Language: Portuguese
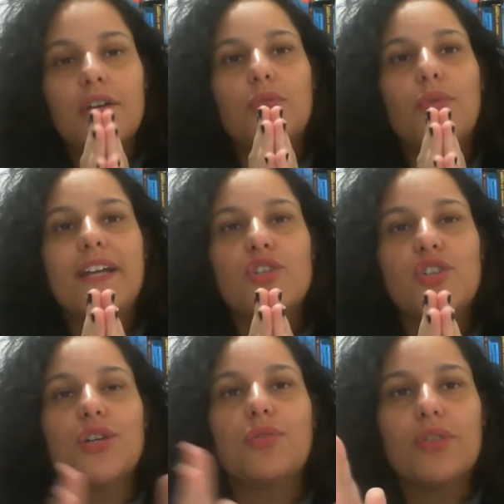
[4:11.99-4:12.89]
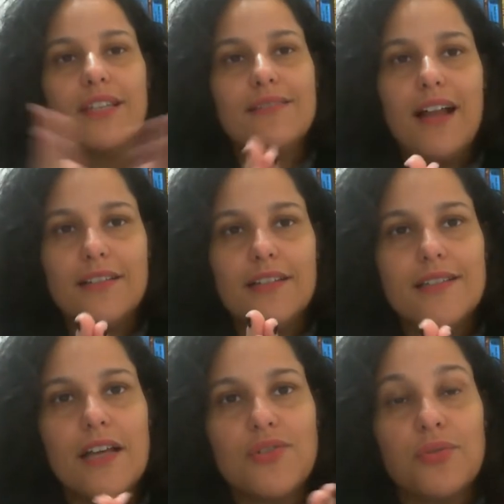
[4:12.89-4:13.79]
Do artigo que trata
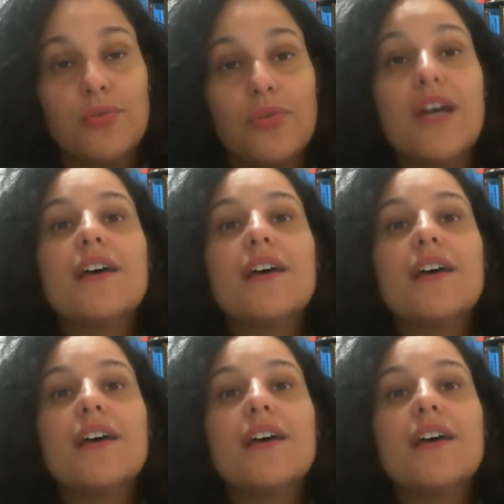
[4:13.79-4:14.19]
desse assunto.